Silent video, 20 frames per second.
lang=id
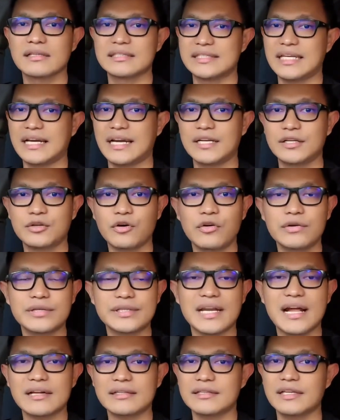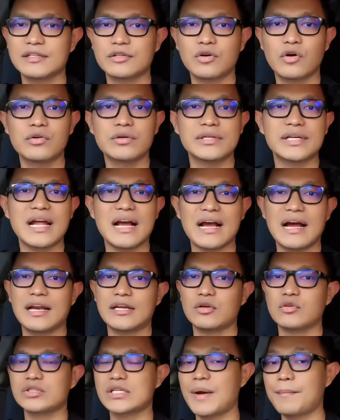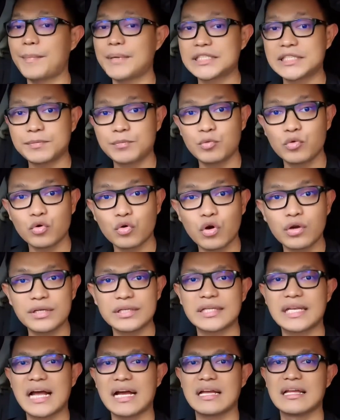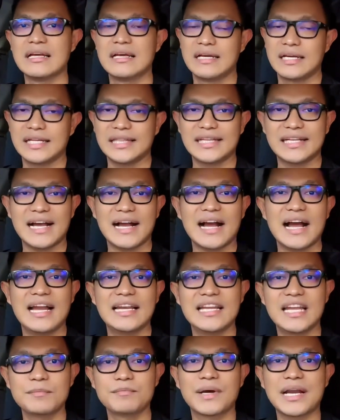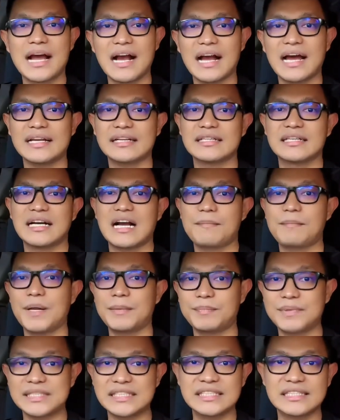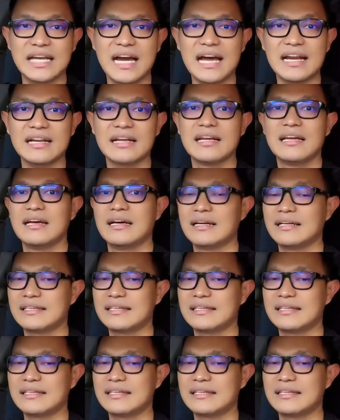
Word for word: second contract, third contract atau sampai 10 kontrak ketika kalian berangkat ke kapal pesiar